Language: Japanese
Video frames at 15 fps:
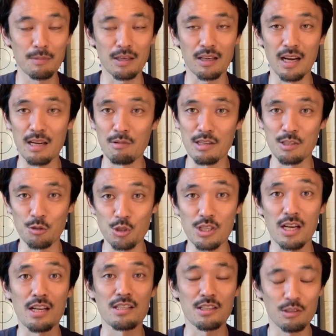まあ、会話する
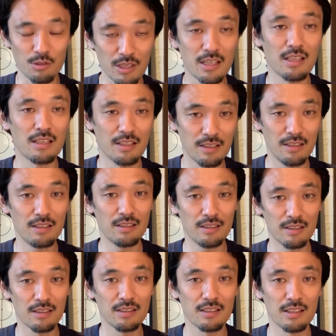じゃないですけど
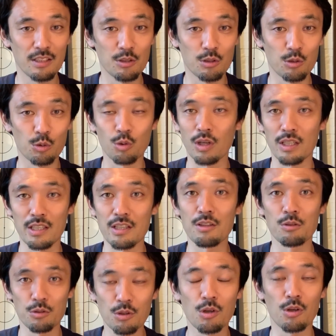ね、っていうことがで
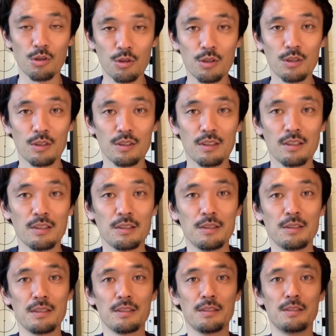きると、
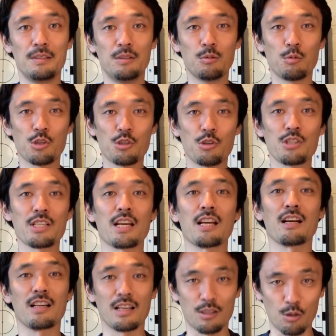面白いんじゃ
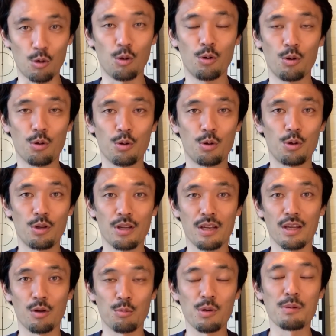ないかなと、
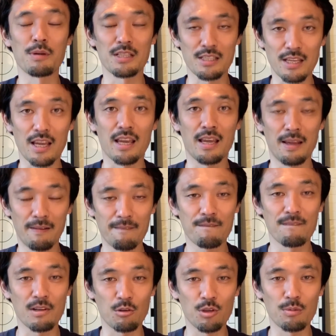えー、思いまして、
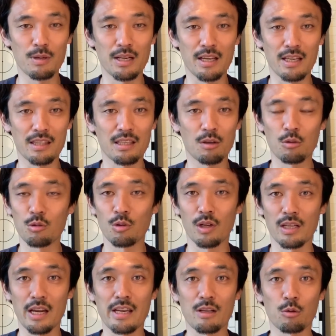これまでやったこと
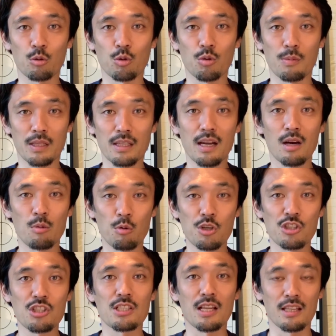がないことをまた思
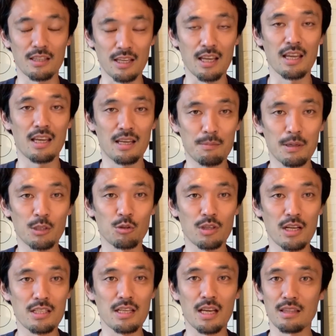いついたんで、まあ、と
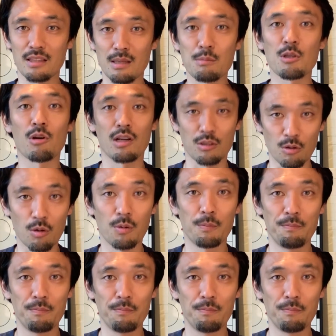りあえずやってみようかと